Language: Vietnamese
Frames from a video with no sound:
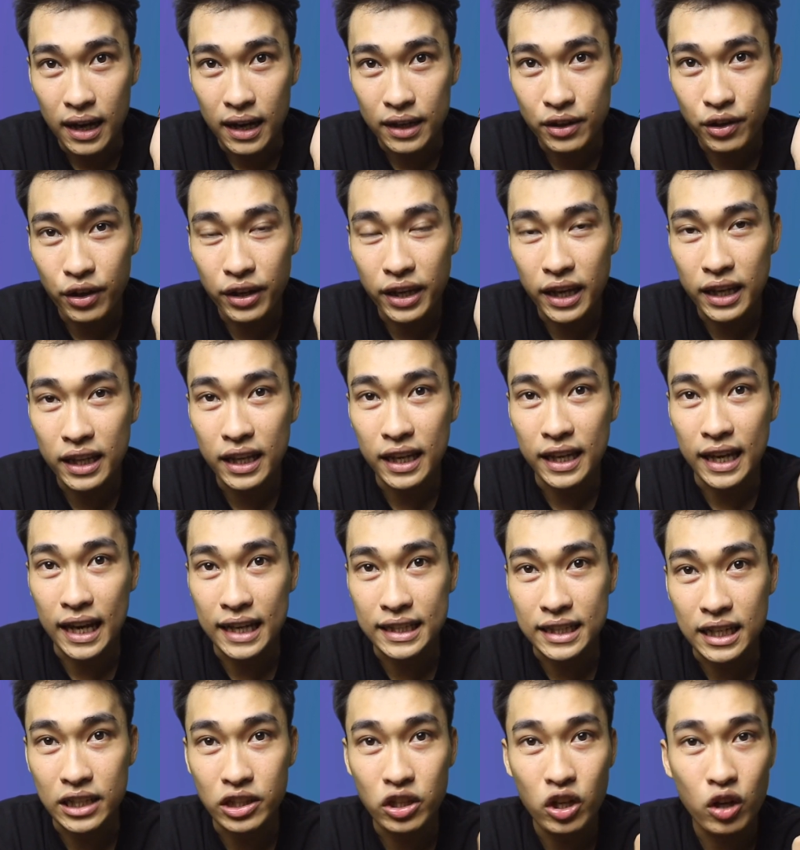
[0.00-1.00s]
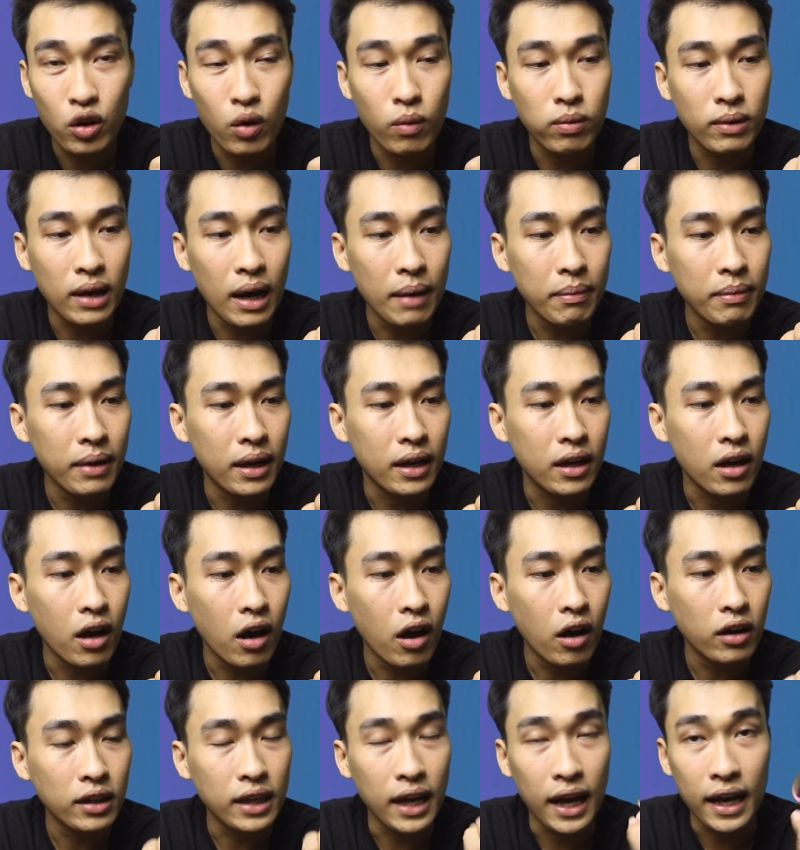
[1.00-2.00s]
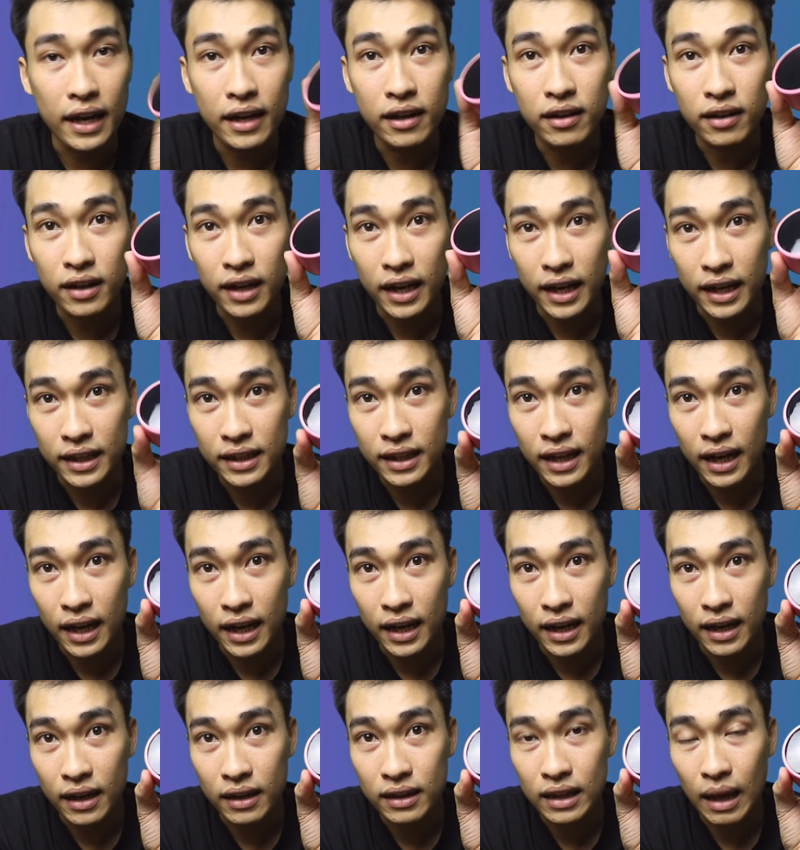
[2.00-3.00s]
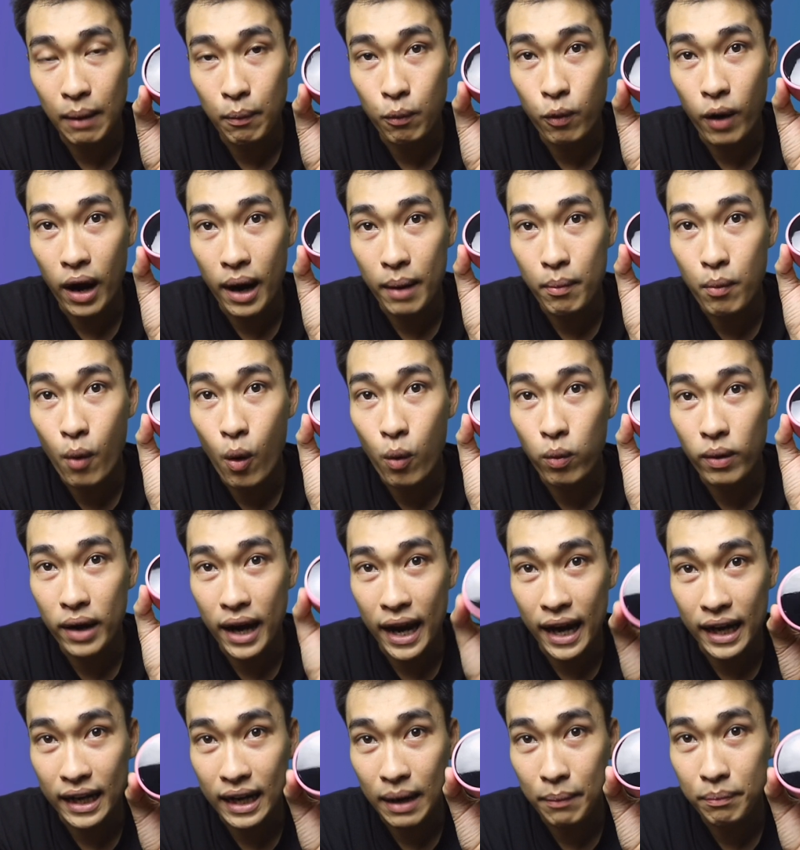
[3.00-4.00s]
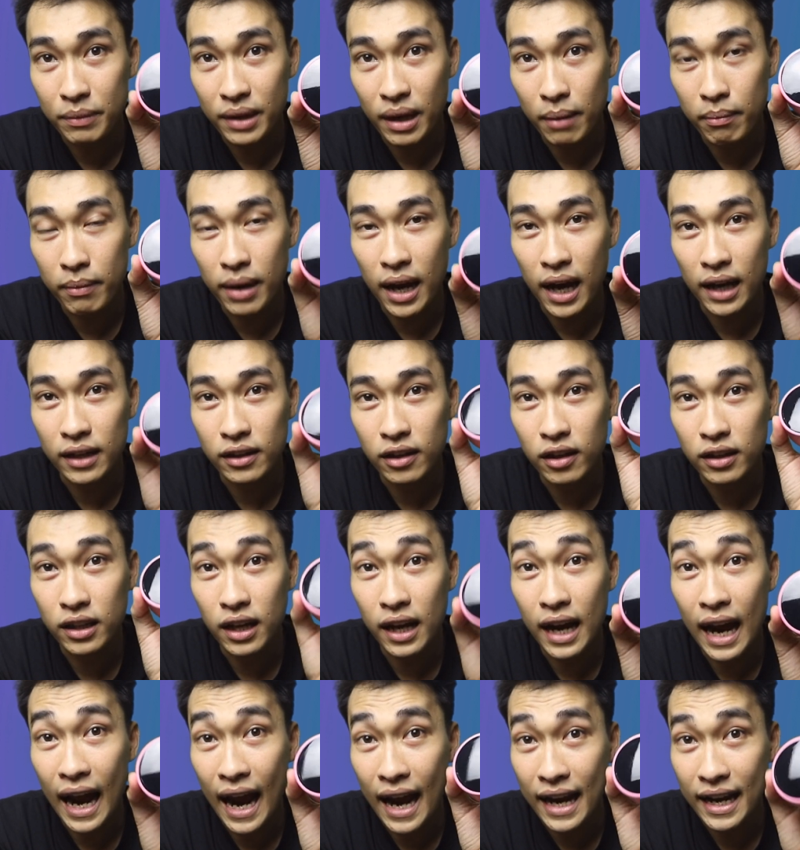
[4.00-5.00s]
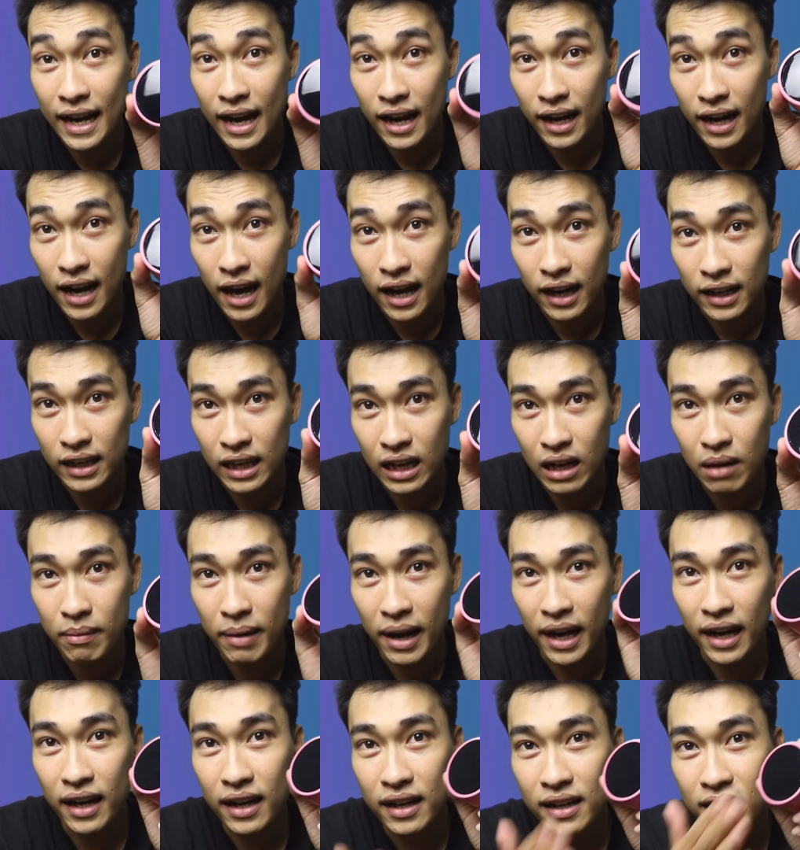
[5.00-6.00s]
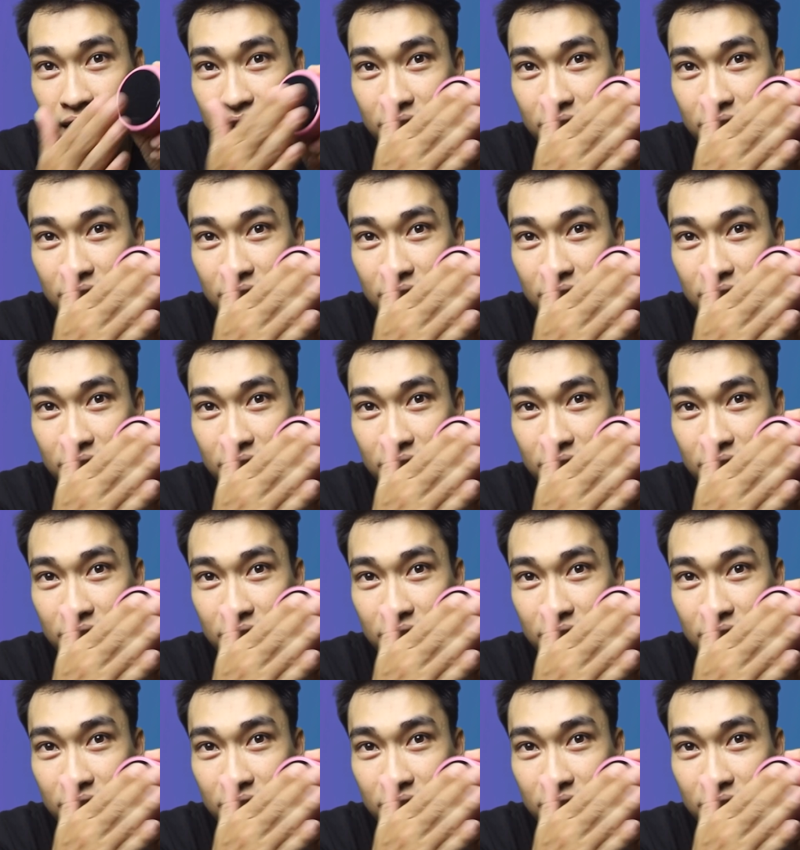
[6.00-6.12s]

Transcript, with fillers: Tuy nhiên thì nhà sản xuất cung cấp là nó có thể được hiển thị tầm khoảng 1.500 lần cho tới 2.000 lần nha các bạn.